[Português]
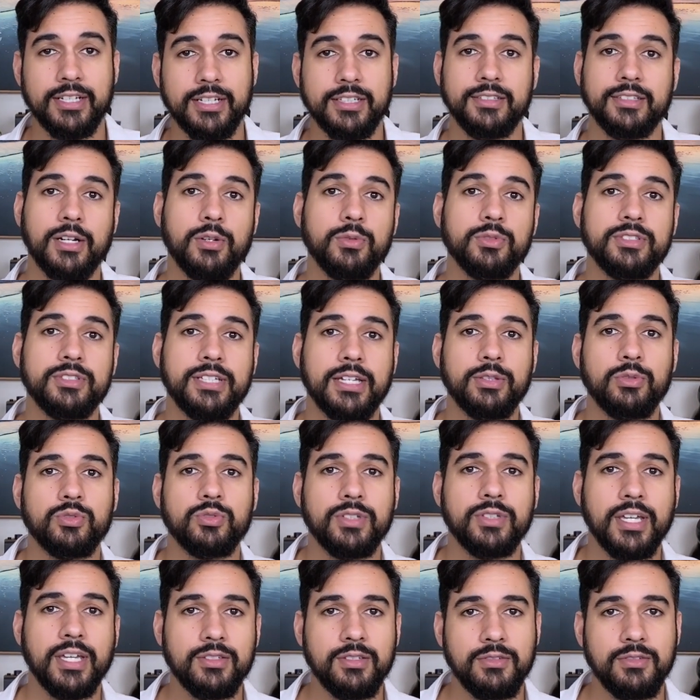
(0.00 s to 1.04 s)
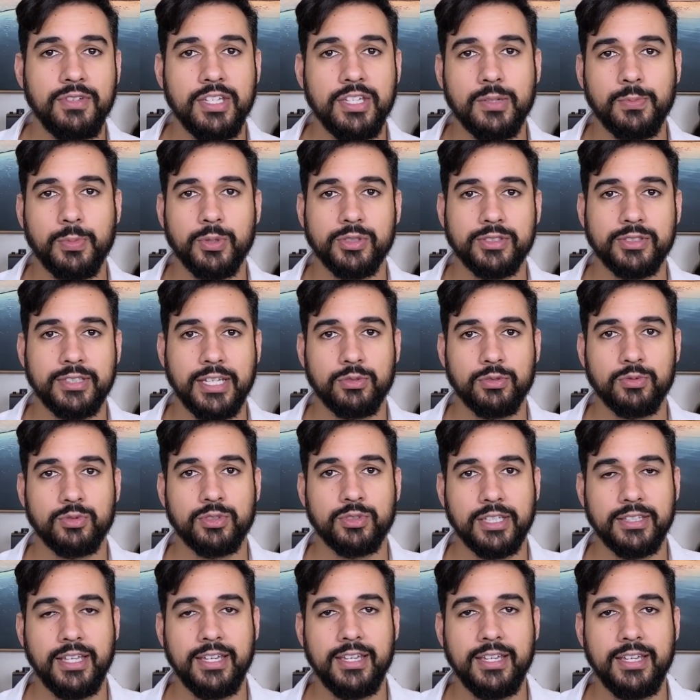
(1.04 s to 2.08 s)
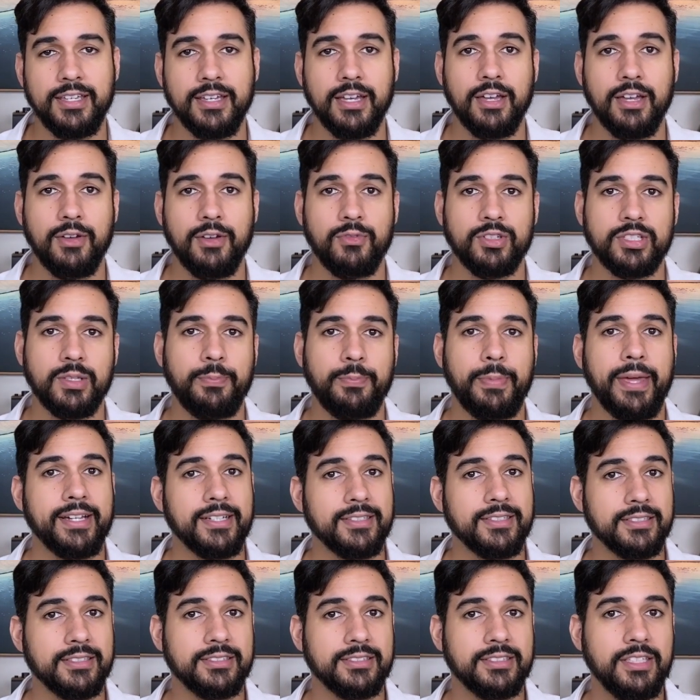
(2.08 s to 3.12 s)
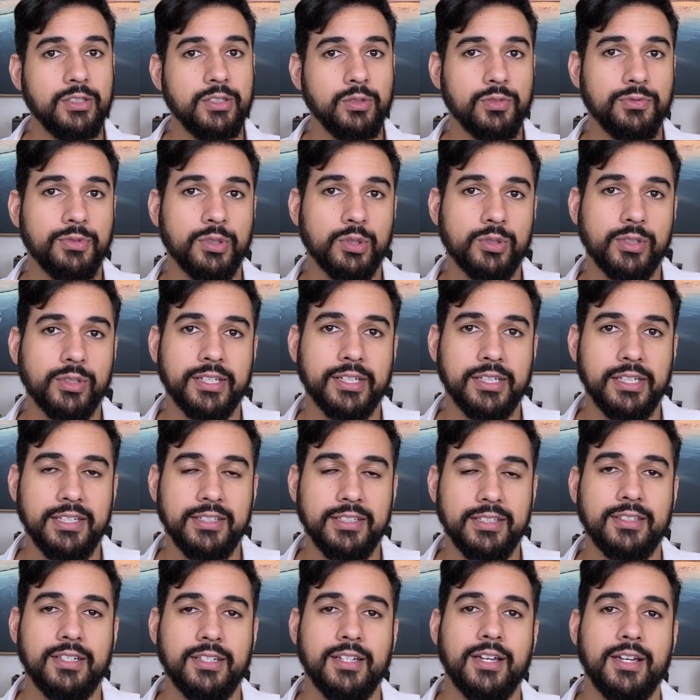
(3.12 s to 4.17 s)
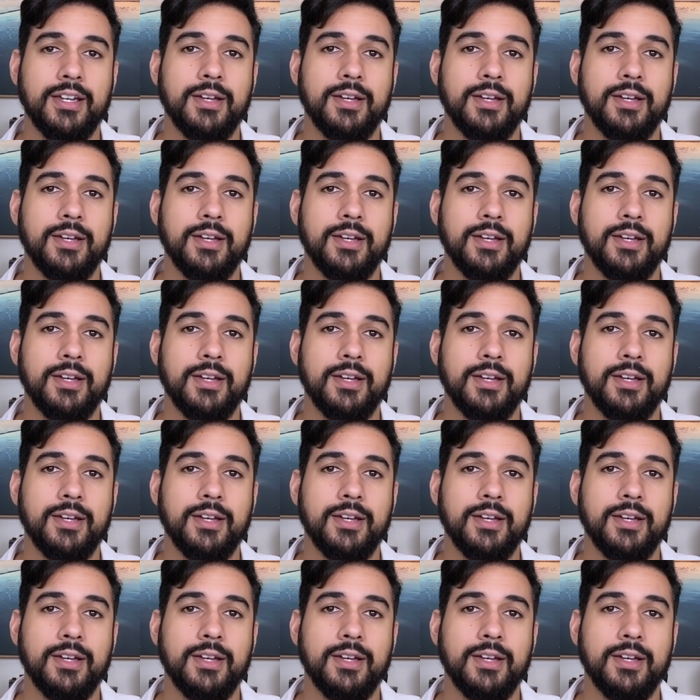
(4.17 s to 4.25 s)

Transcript: Então, se é 220% do CDI, você pega esse 5,15,